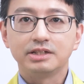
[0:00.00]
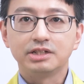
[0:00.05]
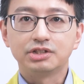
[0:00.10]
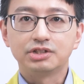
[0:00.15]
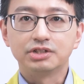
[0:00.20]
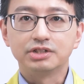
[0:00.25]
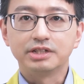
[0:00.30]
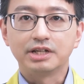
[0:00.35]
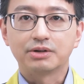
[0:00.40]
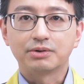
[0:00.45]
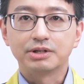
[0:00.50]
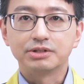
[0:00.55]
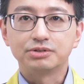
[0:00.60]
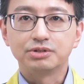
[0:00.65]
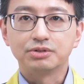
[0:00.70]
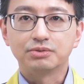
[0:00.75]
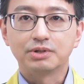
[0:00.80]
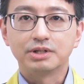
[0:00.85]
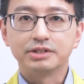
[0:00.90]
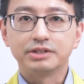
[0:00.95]
医师也会
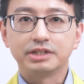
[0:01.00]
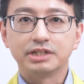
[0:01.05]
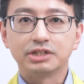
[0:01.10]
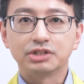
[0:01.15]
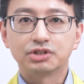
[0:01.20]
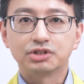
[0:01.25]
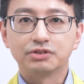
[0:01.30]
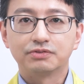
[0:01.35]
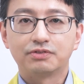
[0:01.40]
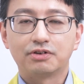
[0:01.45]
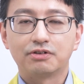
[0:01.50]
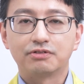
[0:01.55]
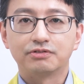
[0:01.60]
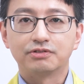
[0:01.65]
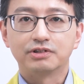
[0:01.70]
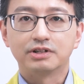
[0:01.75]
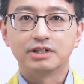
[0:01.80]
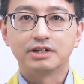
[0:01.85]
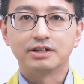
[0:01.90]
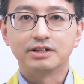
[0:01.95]
询问您是否
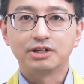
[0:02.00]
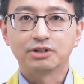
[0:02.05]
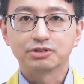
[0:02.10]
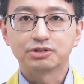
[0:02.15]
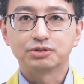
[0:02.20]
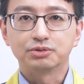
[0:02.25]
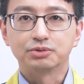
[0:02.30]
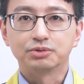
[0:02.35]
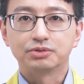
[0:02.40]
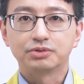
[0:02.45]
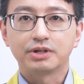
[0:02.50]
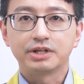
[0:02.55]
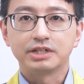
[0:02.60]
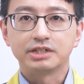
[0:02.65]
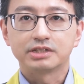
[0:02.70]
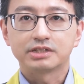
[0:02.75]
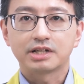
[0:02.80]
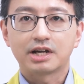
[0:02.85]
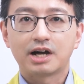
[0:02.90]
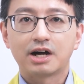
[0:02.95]
符合六十五岁
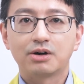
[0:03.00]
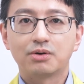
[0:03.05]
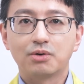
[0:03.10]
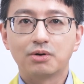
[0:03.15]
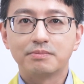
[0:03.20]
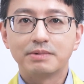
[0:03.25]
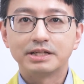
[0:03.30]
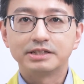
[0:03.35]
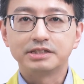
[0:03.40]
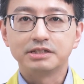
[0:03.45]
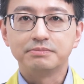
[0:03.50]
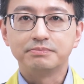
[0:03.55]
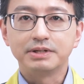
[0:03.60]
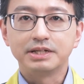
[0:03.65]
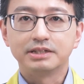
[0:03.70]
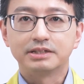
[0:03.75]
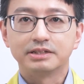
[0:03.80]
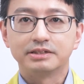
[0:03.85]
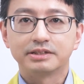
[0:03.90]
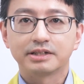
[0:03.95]
以上或慢性
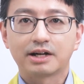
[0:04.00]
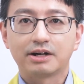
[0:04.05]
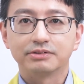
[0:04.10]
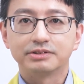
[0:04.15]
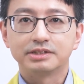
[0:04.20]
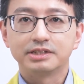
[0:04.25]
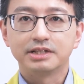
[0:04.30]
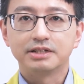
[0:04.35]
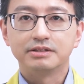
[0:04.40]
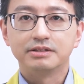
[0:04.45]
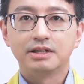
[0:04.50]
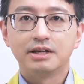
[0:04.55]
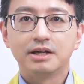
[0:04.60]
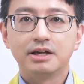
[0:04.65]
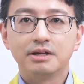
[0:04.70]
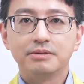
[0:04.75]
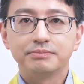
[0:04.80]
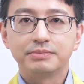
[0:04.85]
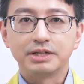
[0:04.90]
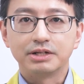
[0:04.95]
病等条件，
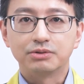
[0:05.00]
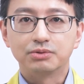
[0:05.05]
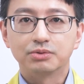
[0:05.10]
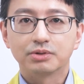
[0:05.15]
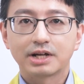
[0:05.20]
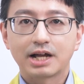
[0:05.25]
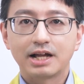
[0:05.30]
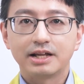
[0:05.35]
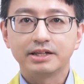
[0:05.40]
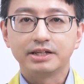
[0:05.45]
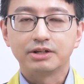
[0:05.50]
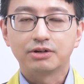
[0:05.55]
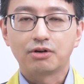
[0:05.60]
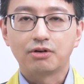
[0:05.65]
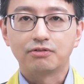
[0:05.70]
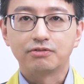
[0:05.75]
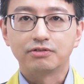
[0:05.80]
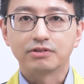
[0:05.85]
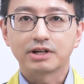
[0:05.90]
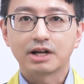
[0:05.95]
评估开立
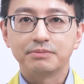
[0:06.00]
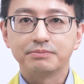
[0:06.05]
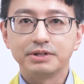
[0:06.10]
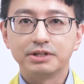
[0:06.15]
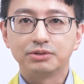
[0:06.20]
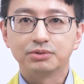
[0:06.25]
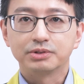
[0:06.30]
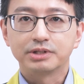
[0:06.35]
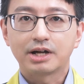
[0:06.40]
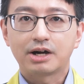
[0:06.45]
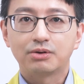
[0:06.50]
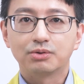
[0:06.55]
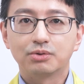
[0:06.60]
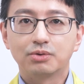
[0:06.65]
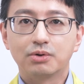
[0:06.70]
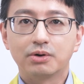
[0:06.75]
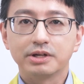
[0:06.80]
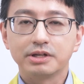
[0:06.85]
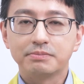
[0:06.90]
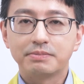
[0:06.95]
口服抗病毒药物
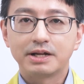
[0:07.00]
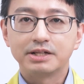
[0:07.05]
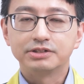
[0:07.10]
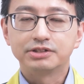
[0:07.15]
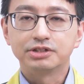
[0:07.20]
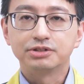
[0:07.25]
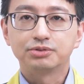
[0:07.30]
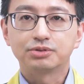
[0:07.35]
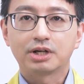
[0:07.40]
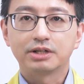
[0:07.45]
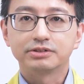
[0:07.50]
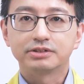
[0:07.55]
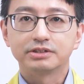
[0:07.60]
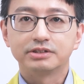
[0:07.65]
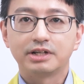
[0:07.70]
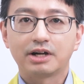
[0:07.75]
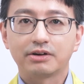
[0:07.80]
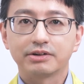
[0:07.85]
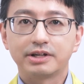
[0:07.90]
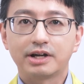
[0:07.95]
或一般症状
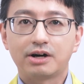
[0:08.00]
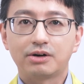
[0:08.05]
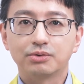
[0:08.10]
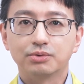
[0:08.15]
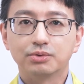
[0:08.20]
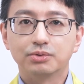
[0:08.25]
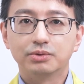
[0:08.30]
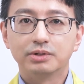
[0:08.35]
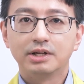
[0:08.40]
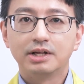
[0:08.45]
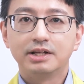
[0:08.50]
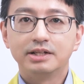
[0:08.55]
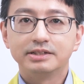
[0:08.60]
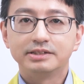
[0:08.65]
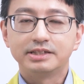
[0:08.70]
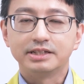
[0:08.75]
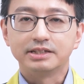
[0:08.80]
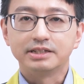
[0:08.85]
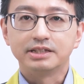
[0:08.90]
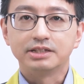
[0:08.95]
治疗药物，
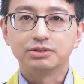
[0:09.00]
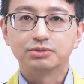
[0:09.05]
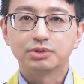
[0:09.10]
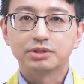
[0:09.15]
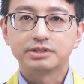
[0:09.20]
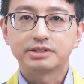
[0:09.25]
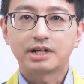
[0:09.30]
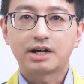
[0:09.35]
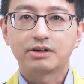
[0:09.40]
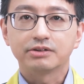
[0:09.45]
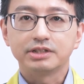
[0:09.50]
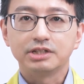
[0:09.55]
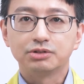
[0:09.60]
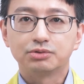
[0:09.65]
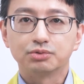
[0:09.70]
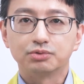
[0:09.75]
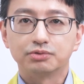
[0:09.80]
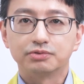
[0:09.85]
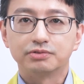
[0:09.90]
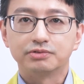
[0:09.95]
请您遵照
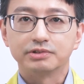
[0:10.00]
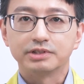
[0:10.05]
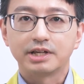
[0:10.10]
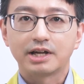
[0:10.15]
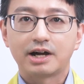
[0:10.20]
医嘱服